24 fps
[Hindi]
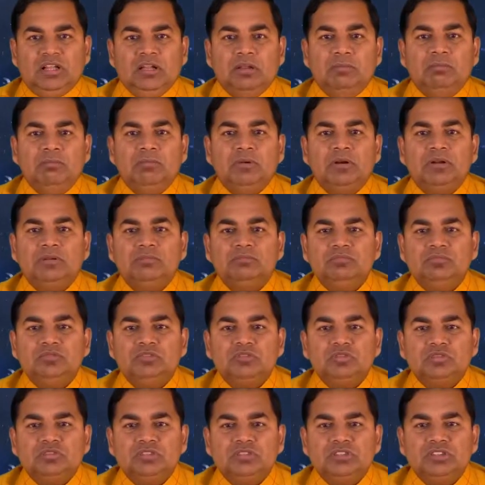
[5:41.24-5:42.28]
लंबनम
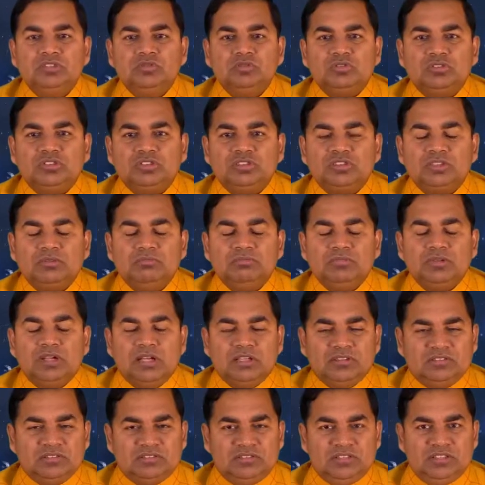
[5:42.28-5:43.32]
युक्ति युक्तम
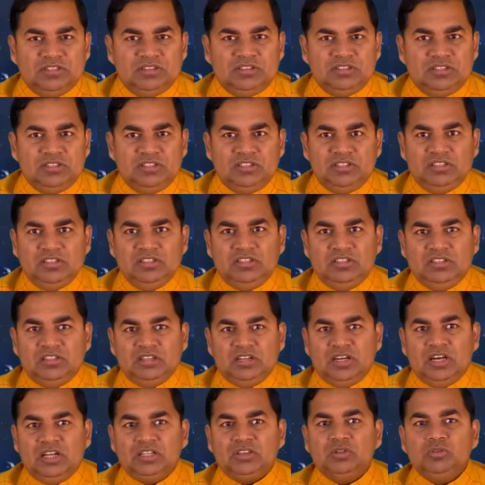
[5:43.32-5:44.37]
नास्तीति
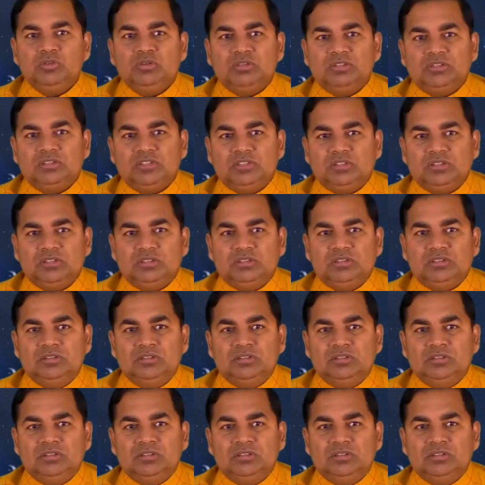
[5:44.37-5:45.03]
अतोत्र